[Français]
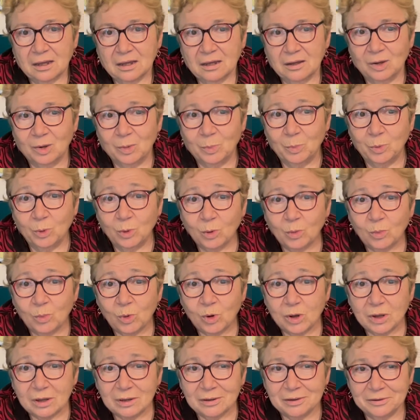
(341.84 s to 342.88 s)
Euh, pour
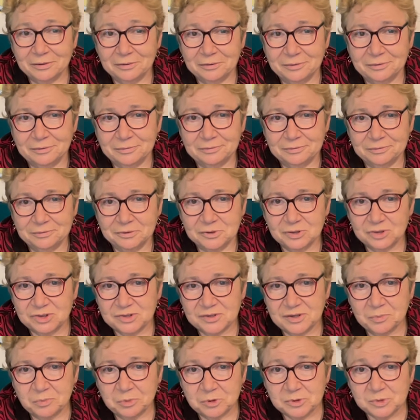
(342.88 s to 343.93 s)
moi,
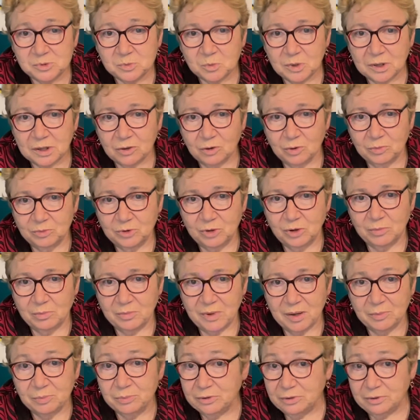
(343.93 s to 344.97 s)
j'étais plus ou moins comme dans
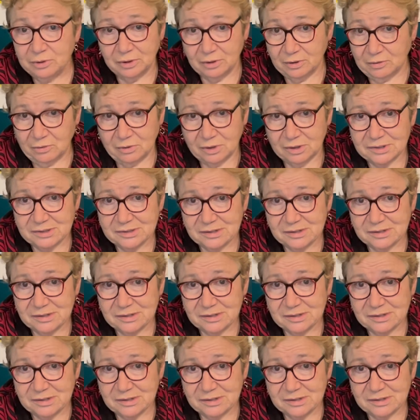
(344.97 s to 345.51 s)
ma bulle, quoi.